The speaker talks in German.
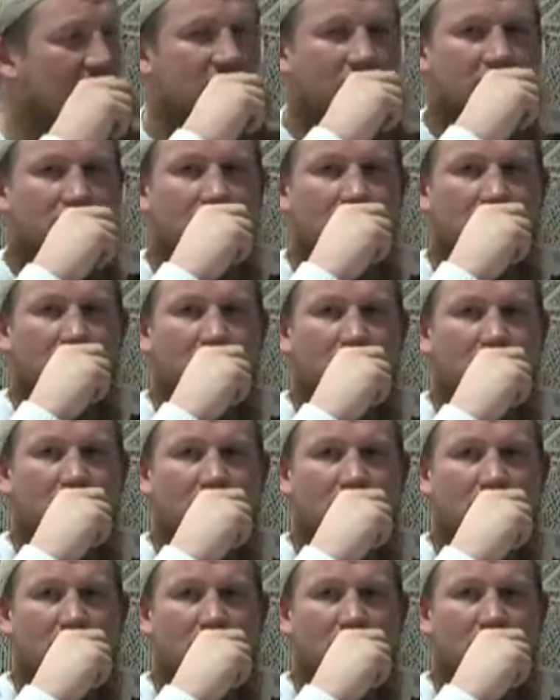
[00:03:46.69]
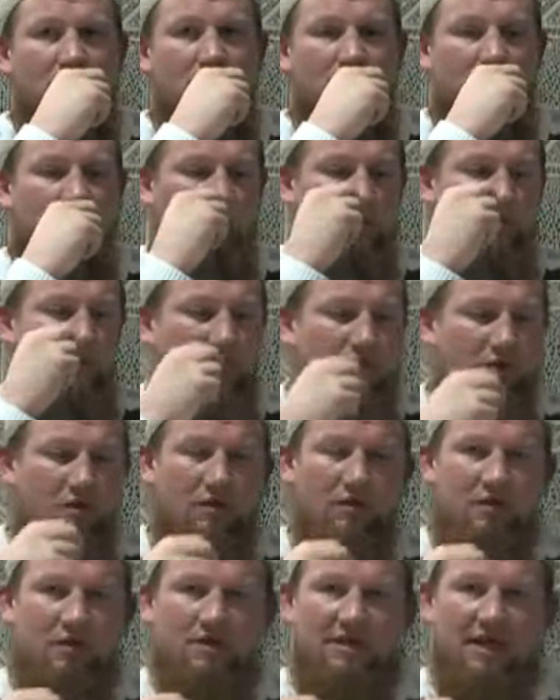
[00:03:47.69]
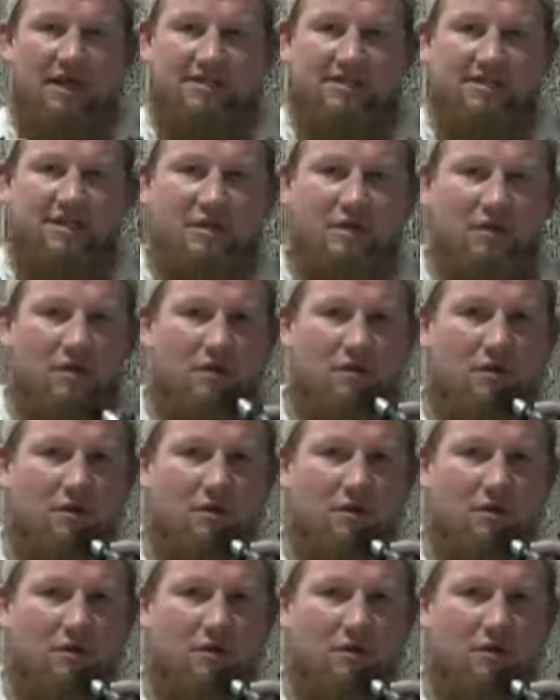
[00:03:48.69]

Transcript: an. Das hier.